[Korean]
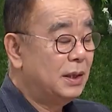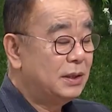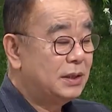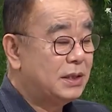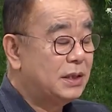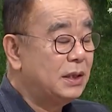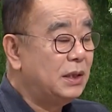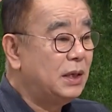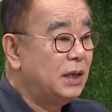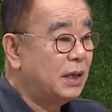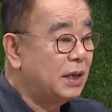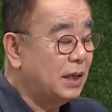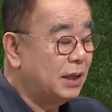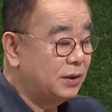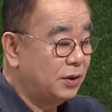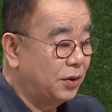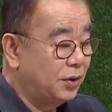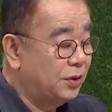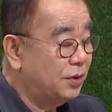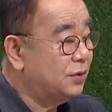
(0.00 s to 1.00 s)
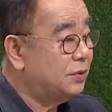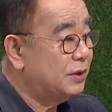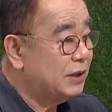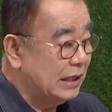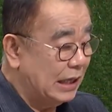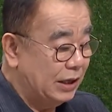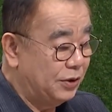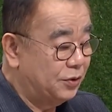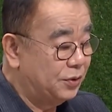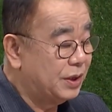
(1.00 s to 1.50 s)
진리가 너희를
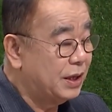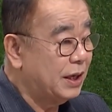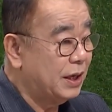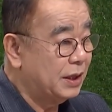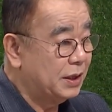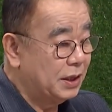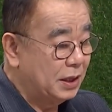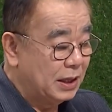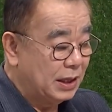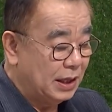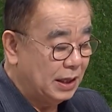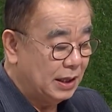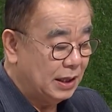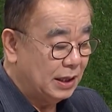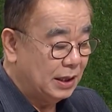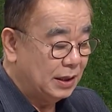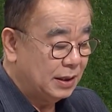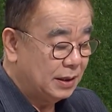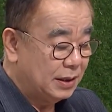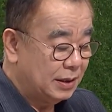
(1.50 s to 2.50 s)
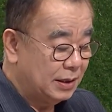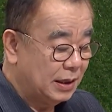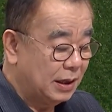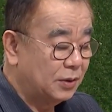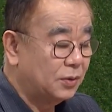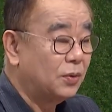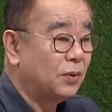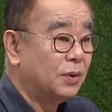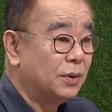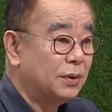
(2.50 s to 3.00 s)
자유케
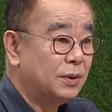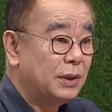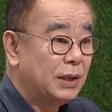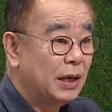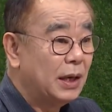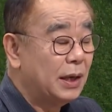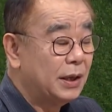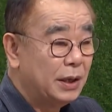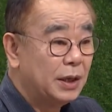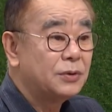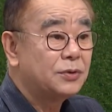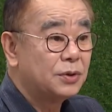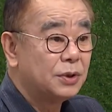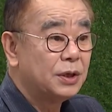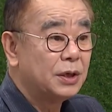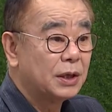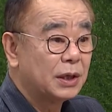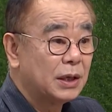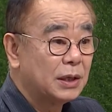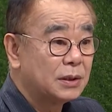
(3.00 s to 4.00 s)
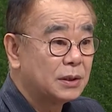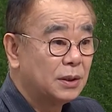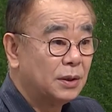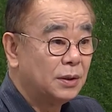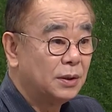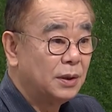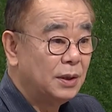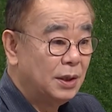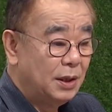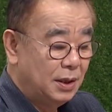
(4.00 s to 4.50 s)
하리라라고
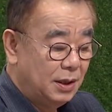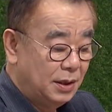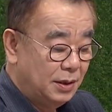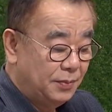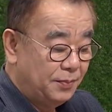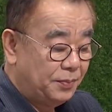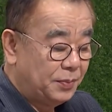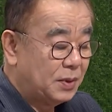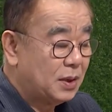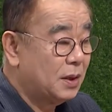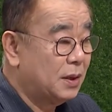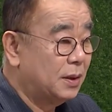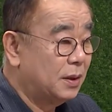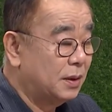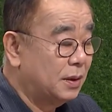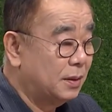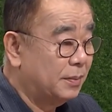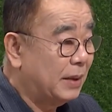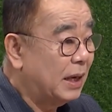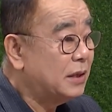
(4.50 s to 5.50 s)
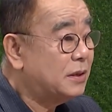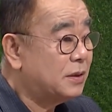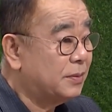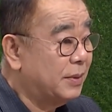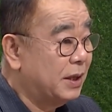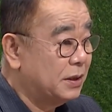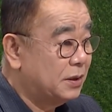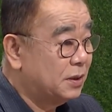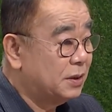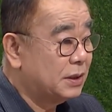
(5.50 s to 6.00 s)
예수님께서 그
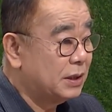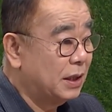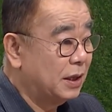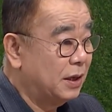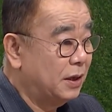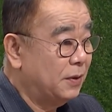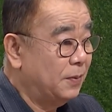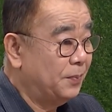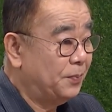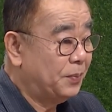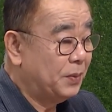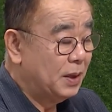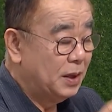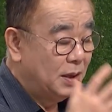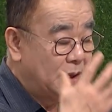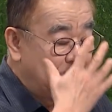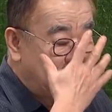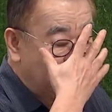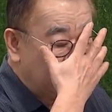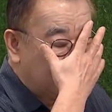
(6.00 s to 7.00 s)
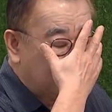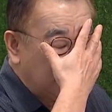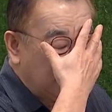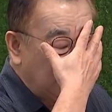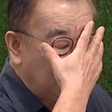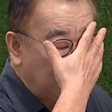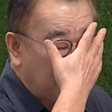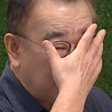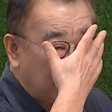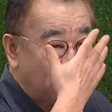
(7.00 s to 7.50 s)
말씀하셨잖아요. 네. 네.
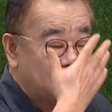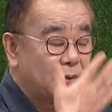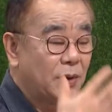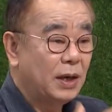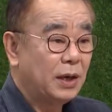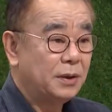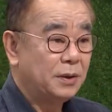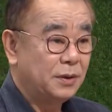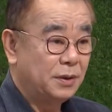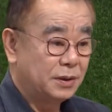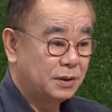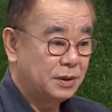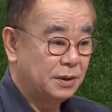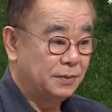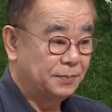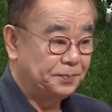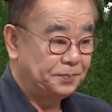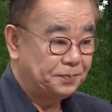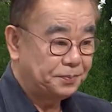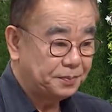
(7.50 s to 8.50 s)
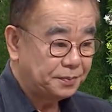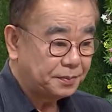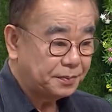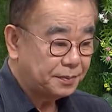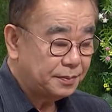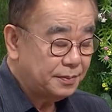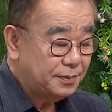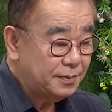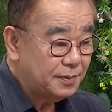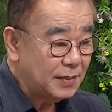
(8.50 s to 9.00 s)
진리라고 하는 것은
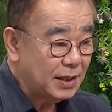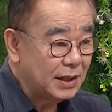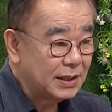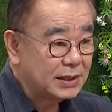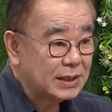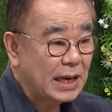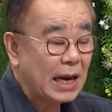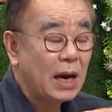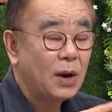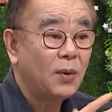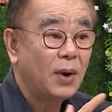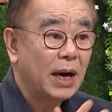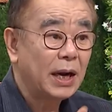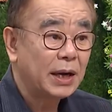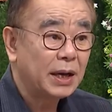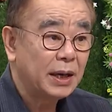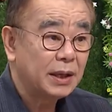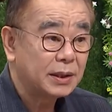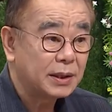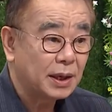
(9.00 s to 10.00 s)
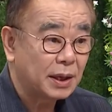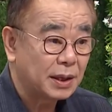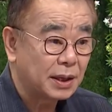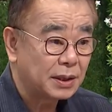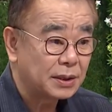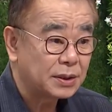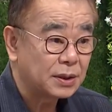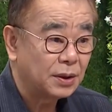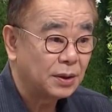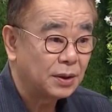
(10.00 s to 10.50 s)
상황에
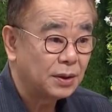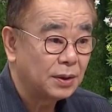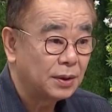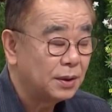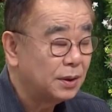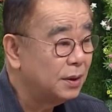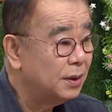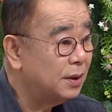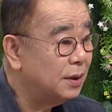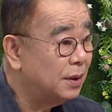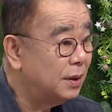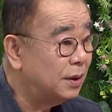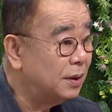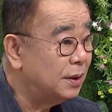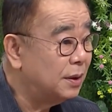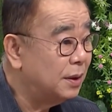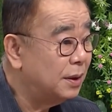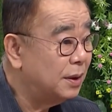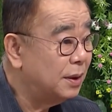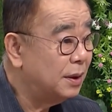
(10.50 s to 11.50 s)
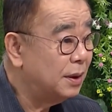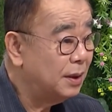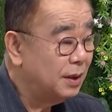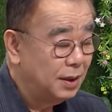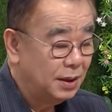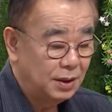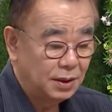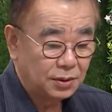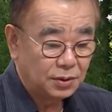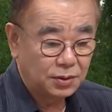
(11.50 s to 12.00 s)
따라서 어?
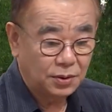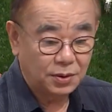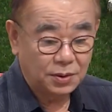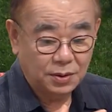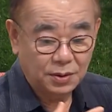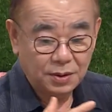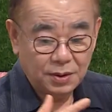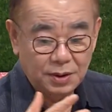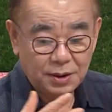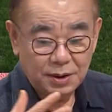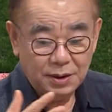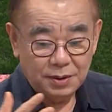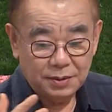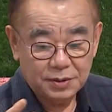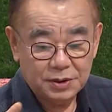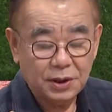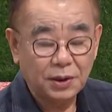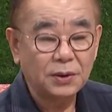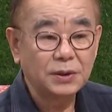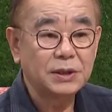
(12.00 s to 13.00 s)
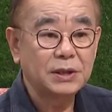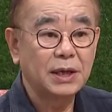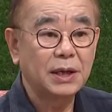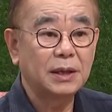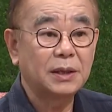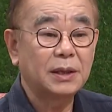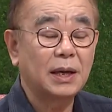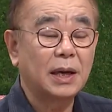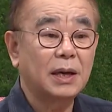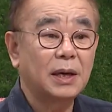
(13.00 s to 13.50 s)
또
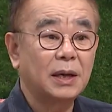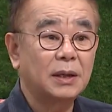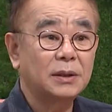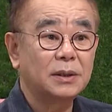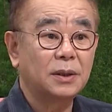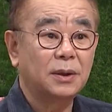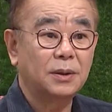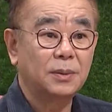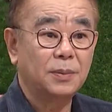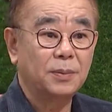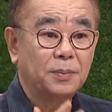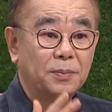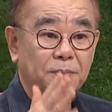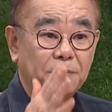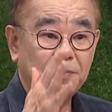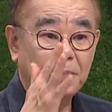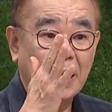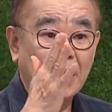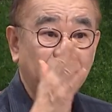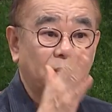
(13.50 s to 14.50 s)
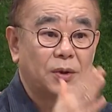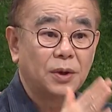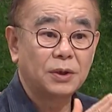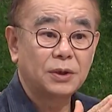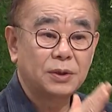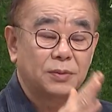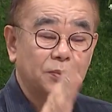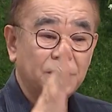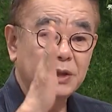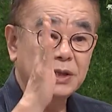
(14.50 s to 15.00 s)
처지에 따라서
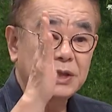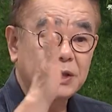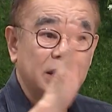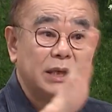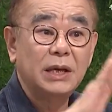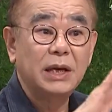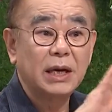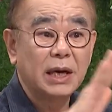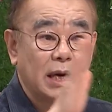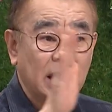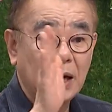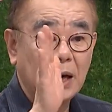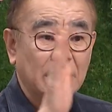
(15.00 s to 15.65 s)
바뀌어지면 진리가